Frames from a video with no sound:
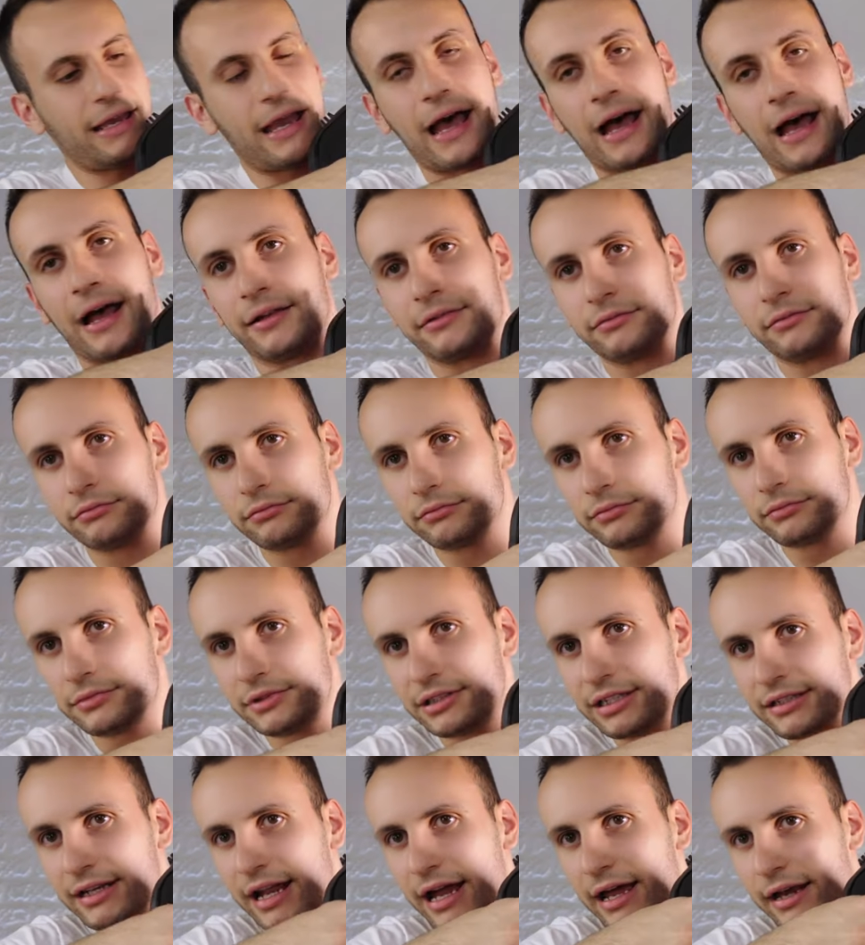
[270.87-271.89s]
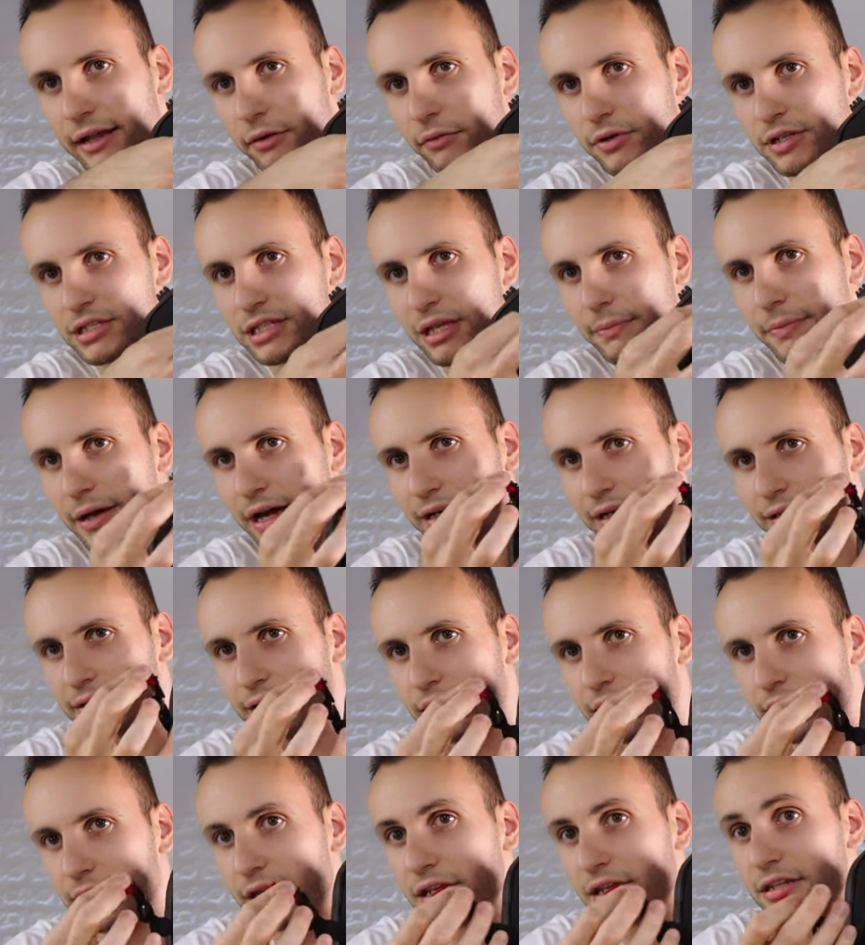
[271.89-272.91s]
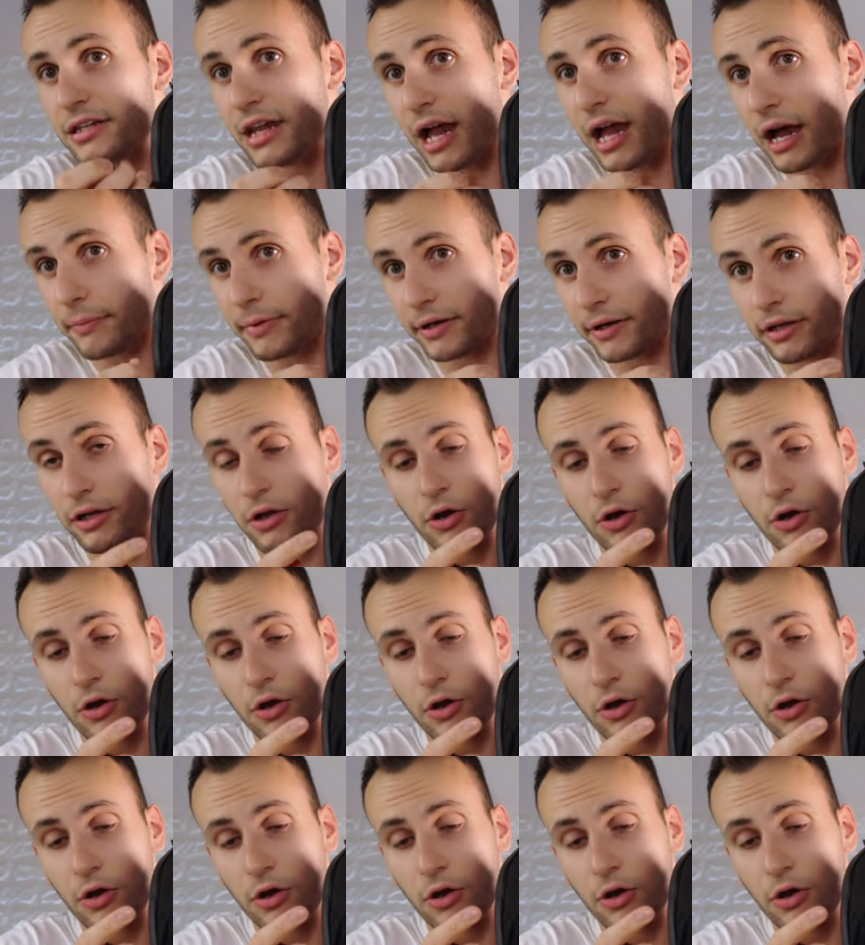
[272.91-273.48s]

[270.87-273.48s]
a tirare questa parte e si apre,